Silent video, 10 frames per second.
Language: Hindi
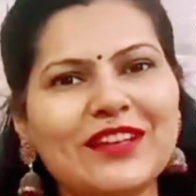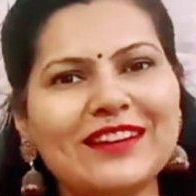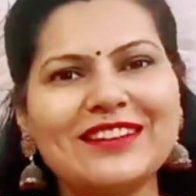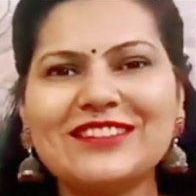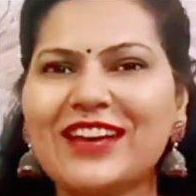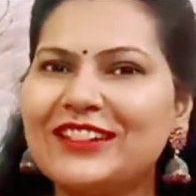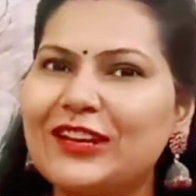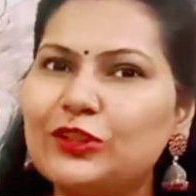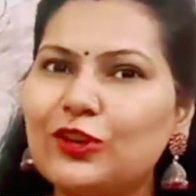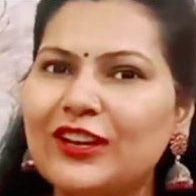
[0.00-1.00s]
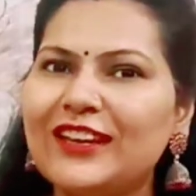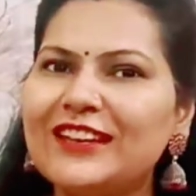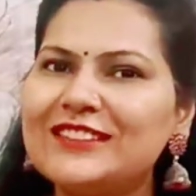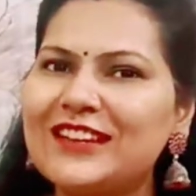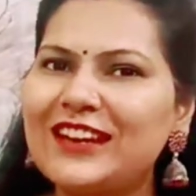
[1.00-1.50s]
देखना चाहते हैं तो क्लिक
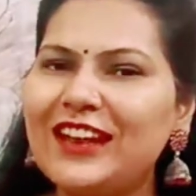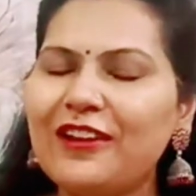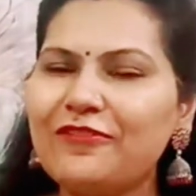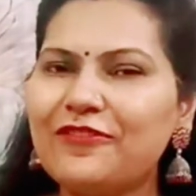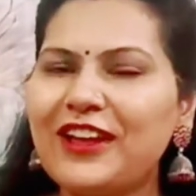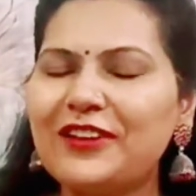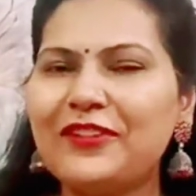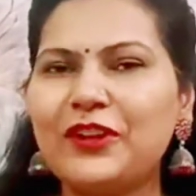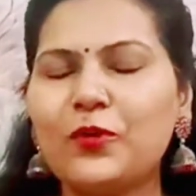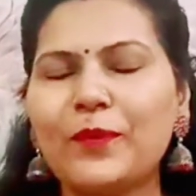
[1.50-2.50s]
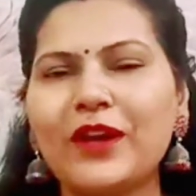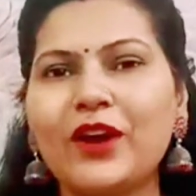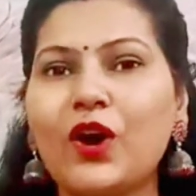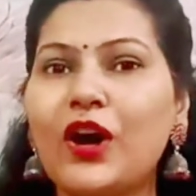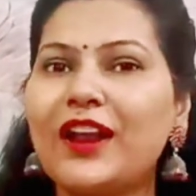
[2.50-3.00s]
कीजिए लेफ्ट वाली वीडियो पे
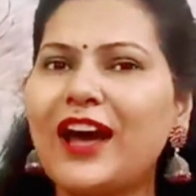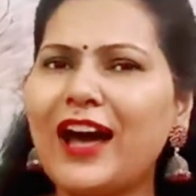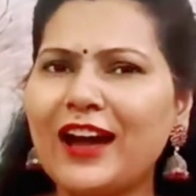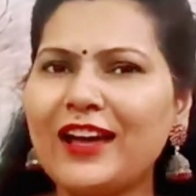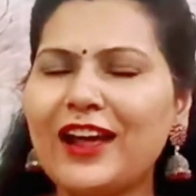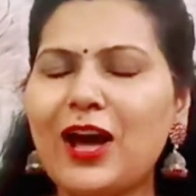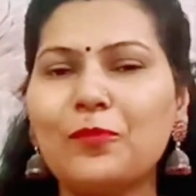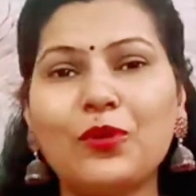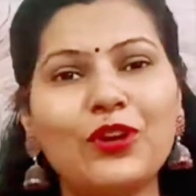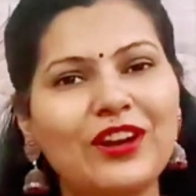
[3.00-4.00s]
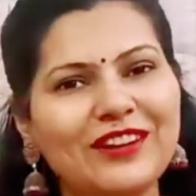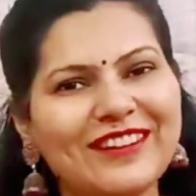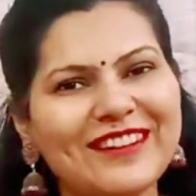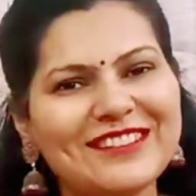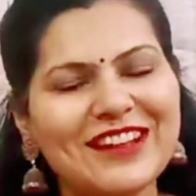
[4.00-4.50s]
और अगर आपको
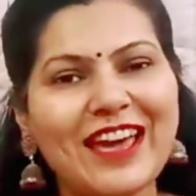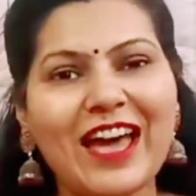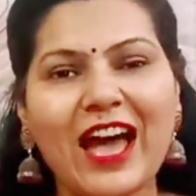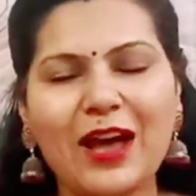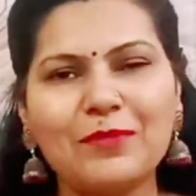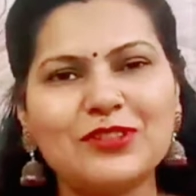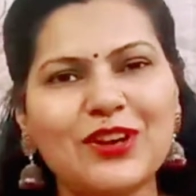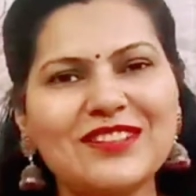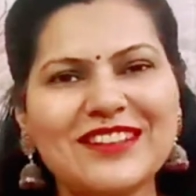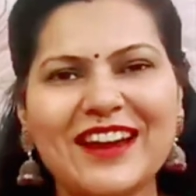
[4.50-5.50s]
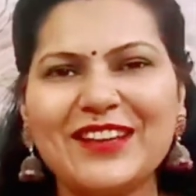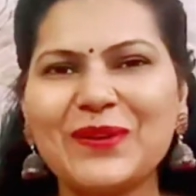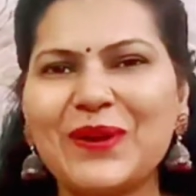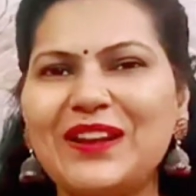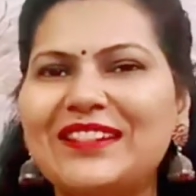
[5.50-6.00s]
इंटरेस्ट है अमेजोन साड़ी
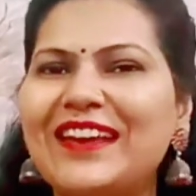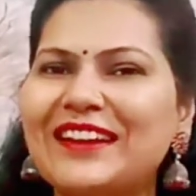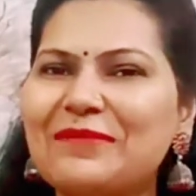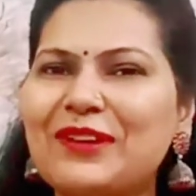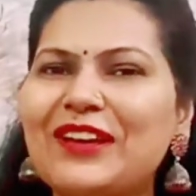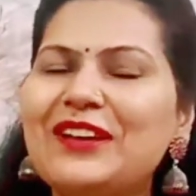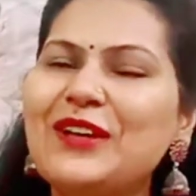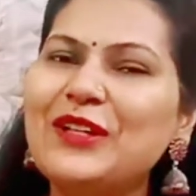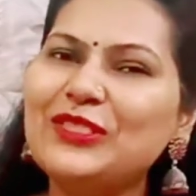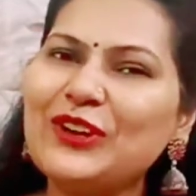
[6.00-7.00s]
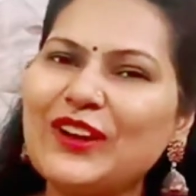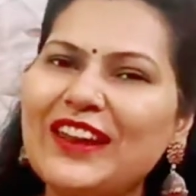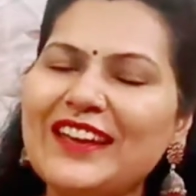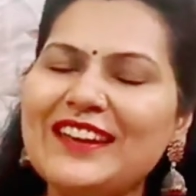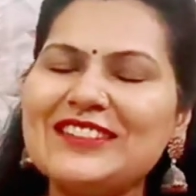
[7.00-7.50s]
हॉल देखने में तो
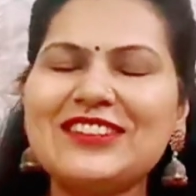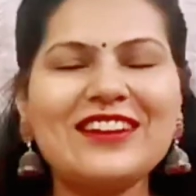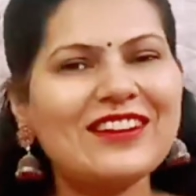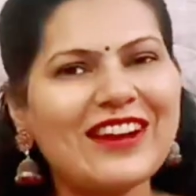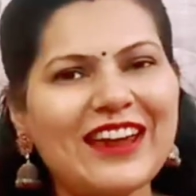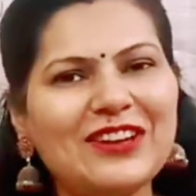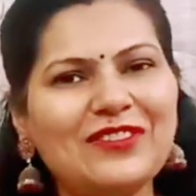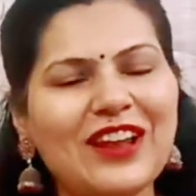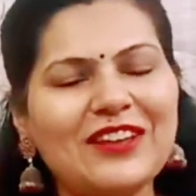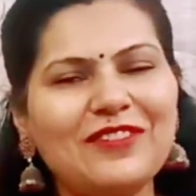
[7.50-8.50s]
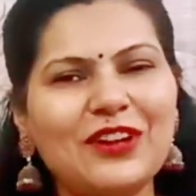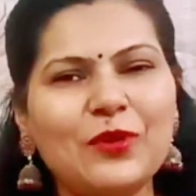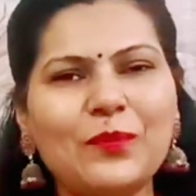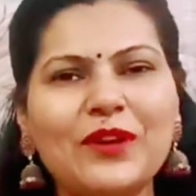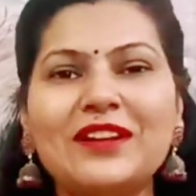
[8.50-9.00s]
क्लिक कीजिए राइट वाली
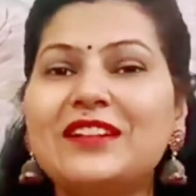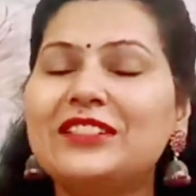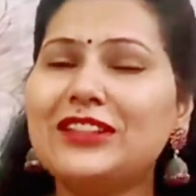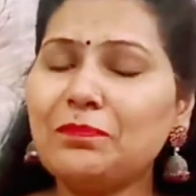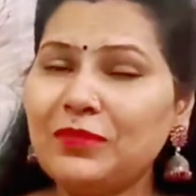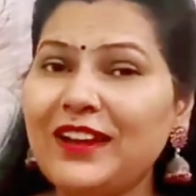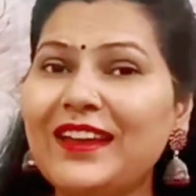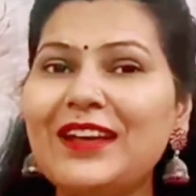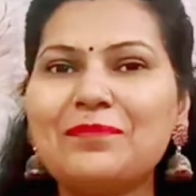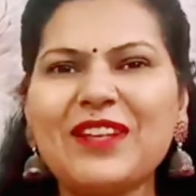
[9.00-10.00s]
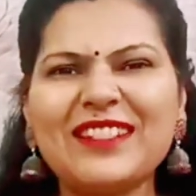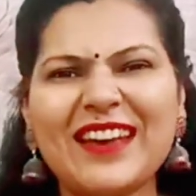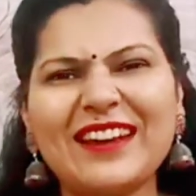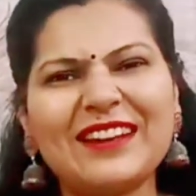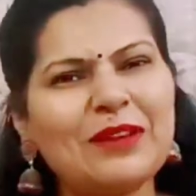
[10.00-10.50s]
वीडियो पे तब तक के लिए अपना
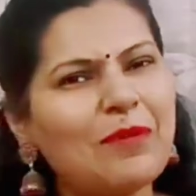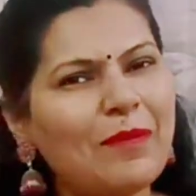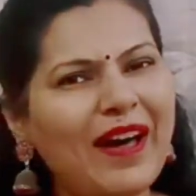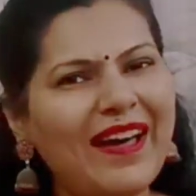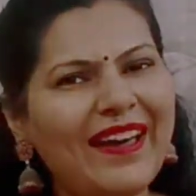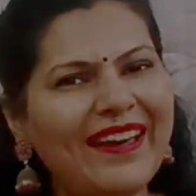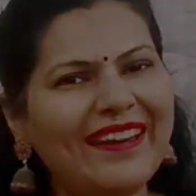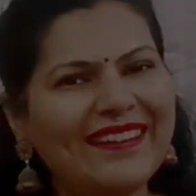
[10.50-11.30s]
ध्यान रखिए बाय